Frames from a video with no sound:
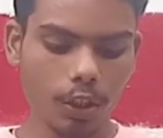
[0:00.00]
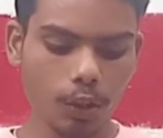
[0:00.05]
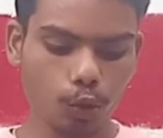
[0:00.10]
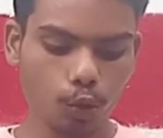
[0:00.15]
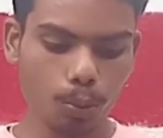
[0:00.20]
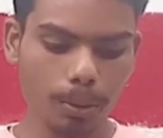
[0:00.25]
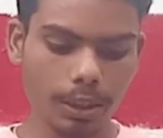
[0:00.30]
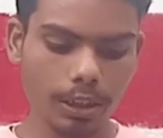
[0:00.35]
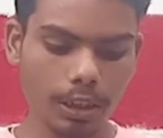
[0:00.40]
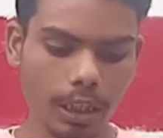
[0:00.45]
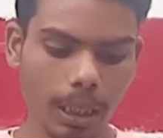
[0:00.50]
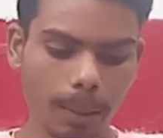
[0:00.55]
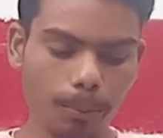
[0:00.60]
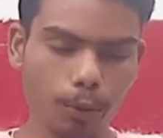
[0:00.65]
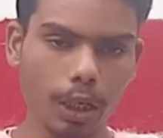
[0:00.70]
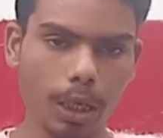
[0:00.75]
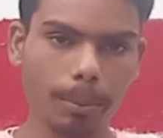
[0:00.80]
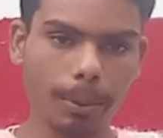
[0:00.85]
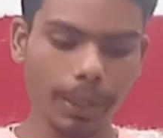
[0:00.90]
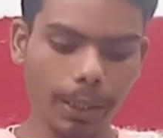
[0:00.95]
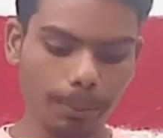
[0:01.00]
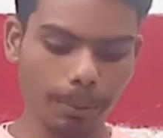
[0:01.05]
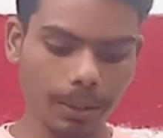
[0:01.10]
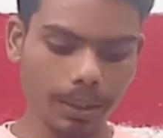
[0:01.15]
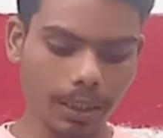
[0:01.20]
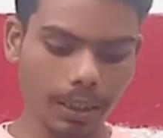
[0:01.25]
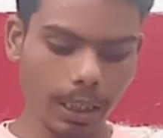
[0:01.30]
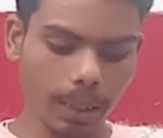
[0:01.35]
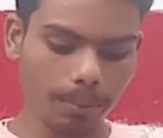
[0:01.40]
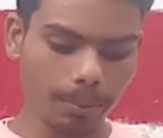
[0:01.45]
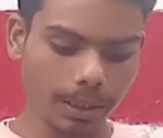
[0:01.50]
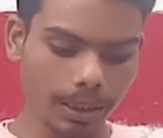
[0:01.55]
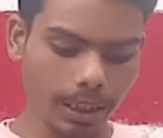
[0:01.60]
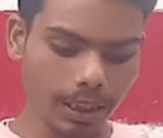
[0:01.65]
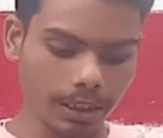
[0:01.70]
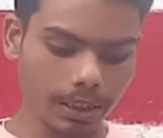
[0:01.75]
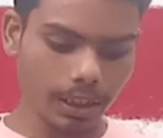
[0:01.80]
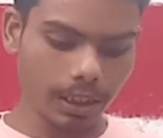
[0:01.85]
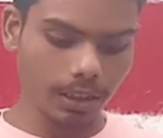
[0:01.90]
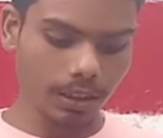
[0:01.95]
तो फ्रेंड्स आपको यहाँ पे रेपिक रेपिक
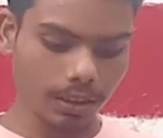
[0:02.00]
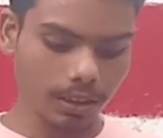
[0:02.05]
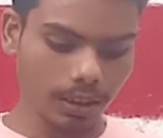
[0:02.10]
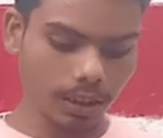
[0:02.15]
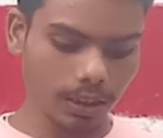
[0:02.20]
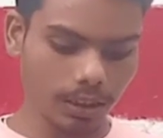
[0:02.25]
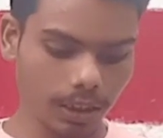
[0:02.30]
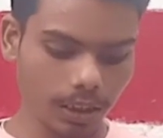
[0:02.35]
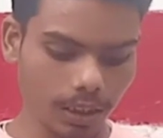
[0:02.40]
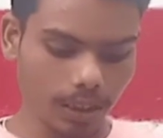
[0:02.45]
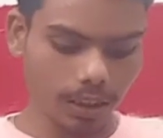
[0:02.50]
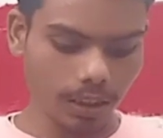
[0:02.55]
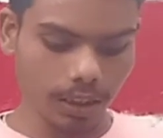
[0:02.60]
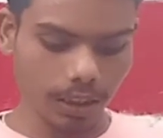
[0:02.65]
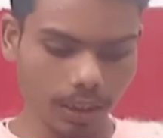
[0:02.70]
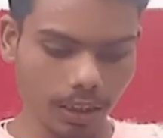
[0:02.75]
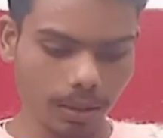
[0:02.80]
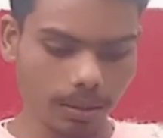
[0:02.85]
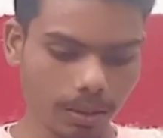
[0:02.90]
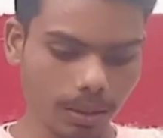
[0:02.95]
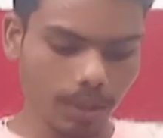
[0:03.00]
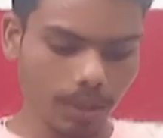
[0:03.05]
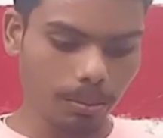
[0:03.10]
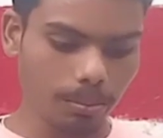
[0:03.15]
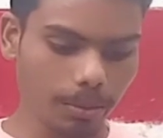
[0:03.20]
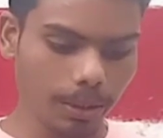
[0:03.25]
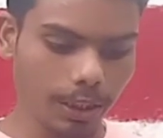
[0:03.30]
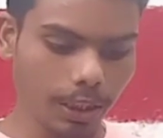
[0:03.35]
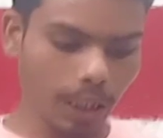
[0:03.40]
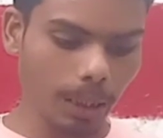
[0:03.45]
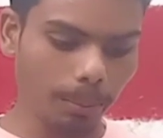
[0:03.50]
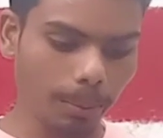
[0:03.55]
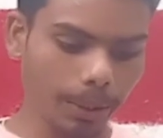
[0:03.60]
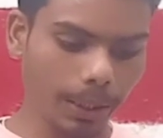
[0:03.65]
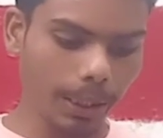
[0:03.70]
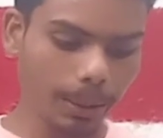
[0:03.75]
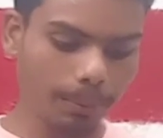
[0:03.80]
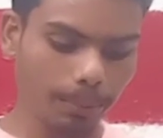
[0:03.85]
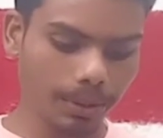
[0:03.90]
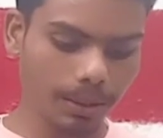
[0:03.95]
टैक्स सर्च कर लेना ठीक है मैंने यहाँ पे
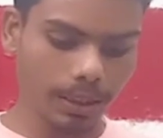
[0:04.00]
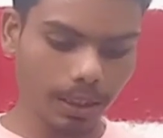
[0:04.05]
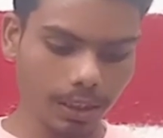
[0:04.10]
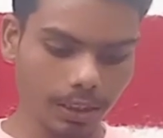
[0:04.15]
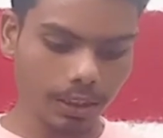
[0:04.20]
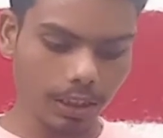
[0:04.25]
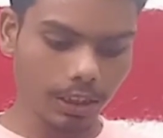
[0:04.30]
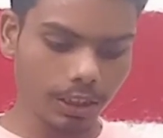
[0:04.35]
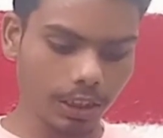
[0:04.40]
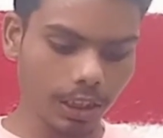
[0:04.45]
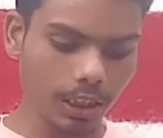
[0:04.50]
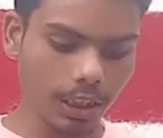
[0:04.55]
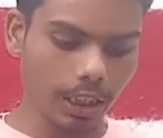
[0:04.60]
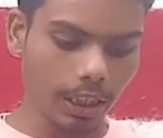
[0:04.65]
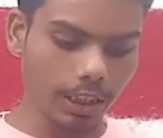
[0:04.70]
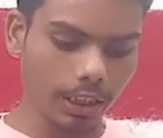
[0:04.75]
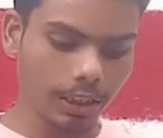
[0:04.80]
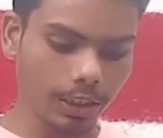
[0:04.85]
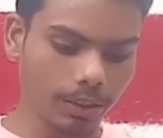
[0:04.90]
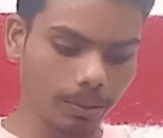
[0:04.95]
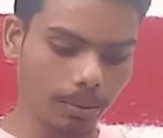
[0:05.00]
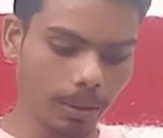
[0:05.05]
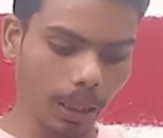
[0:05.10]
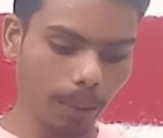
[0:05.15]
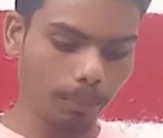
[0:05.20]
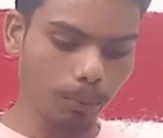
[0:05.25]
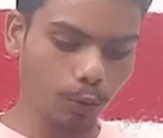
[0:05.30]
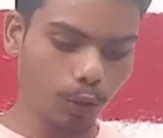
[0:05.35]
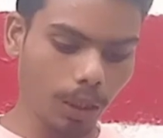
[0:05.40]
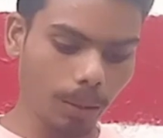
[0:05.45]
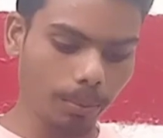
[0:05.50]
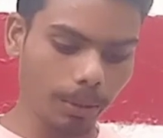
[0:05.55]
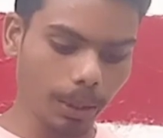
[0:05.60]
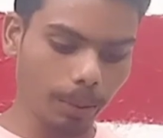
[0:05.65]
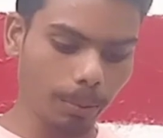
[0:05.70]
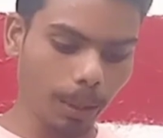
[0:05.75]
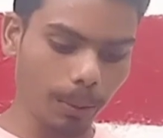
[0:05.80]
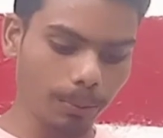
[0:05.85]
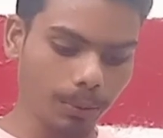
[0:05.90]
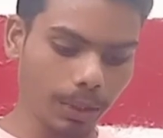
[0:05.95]
रैपिड टैक्स सर्च कर लिया एंड इसके आपको यहाँ पे
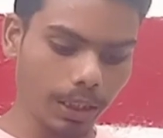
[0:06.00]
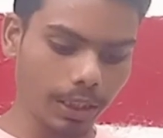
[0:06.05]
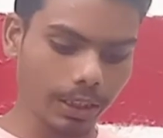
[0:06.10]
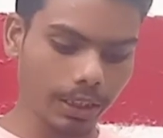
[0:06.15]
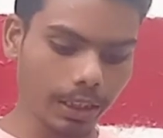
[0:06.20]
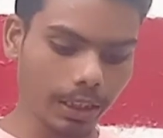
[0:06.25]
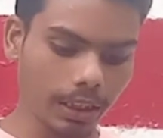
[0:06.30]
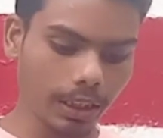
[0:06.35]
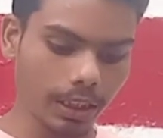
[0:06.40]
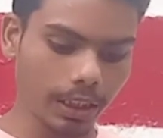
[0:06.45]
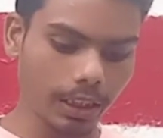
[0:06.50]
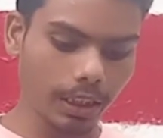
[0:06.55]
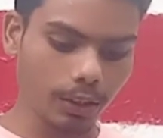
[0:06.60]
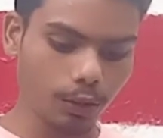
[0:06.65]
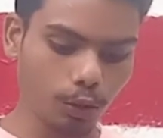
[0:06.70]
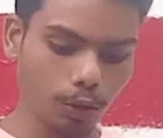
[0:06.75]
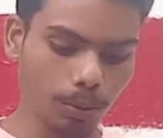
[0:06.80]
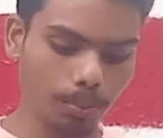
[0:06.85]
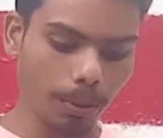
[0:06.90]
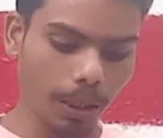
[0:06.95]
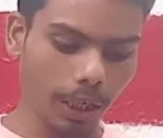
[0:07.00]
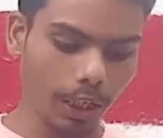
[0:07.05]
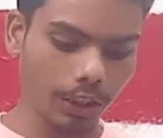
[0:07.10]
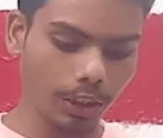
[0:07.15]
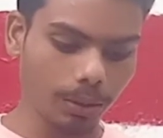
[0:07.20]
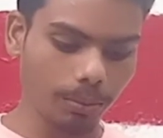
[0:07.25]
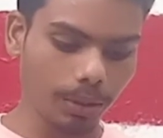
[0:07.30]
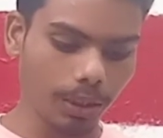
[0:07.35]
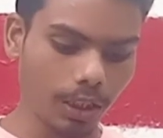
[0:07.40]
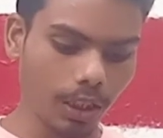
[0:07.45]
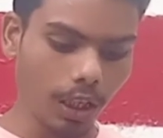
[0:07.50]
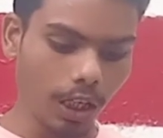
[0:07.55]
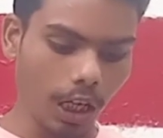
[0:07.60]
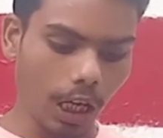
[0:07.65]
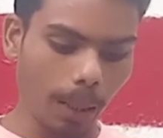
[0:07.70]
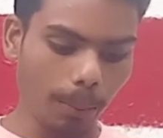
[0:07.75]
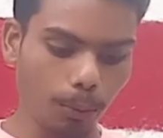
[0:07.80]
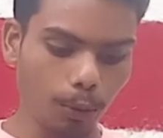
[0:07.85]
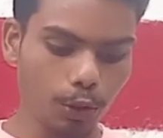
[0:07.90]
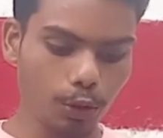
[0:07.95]
एक वेबसाइट दिखेगा ठीक है जो कि फास्ट में
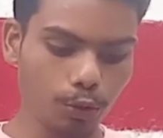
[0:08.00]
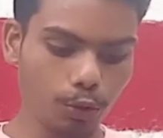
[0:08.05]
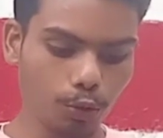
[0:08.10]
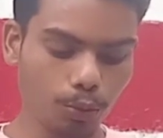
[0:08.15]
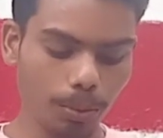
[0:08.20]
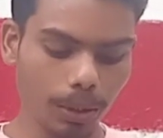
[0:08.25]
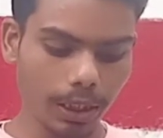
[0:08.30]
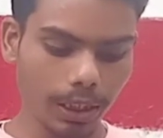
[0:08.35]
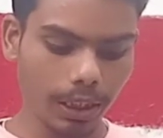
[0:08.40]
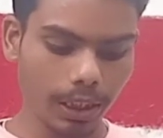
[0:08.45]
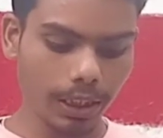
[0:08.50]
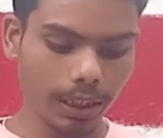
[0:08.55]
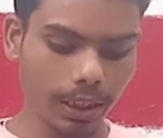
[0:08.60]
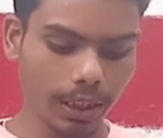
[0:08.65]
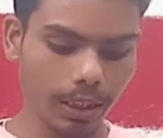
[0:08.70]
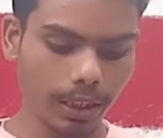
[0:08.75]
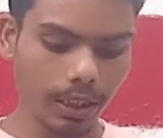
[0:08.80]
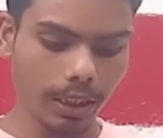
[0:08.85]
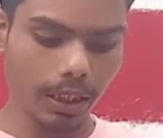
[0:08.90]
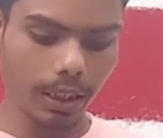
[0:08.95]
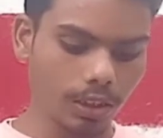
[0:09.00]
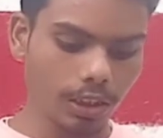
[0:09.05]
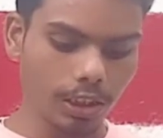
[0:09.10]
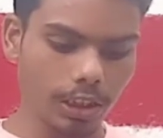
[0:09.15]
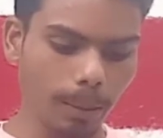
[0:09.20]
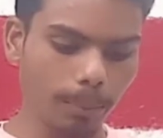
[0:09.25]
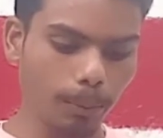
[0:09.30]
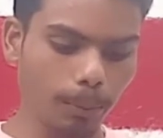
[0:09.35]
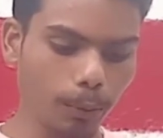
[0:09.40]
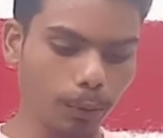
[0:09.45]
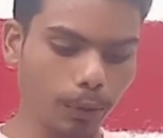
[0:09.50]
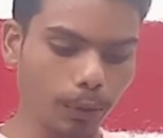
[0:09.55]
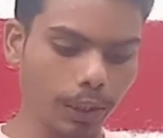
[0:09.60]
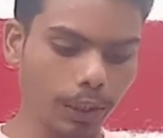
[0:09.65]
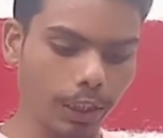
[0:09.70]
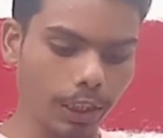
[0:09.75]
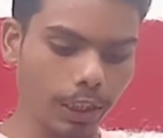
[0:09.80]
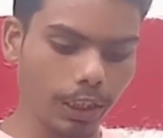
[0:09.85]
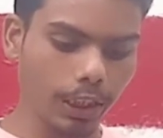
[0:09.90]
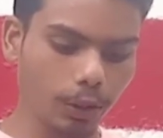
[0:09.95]
आपको इसके ऊपर क्लिक करना है ठीक है आप लोग क्लिक
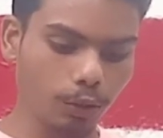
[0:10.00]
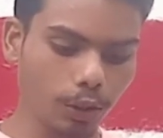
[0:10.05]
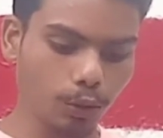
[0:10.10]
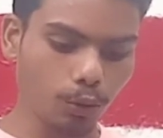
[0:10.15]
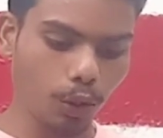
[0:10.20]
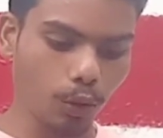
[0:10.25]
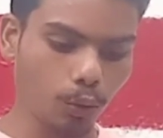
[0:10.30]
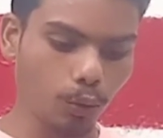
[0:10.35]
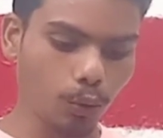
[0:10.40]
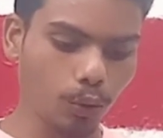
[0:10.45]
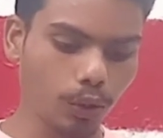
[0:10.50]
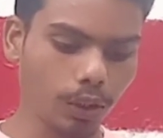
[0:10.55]
करोगे थोड़ा लोडिंग